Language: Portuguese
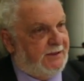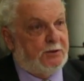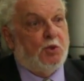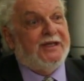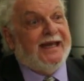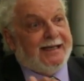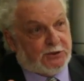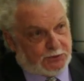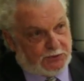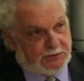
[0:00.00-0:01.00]
e
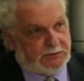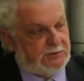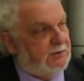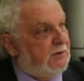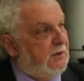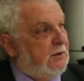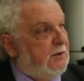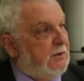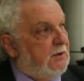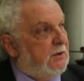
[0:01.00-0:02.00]
conexos.
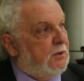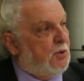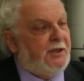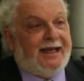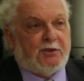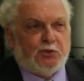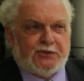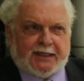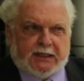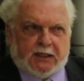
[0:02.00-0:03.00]

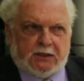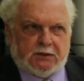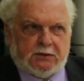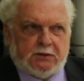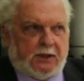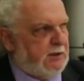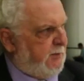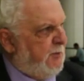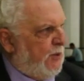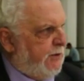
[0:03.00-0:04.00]
Conexos a quê? A
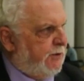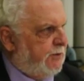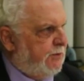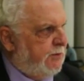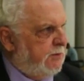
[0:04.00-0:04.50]
crime político.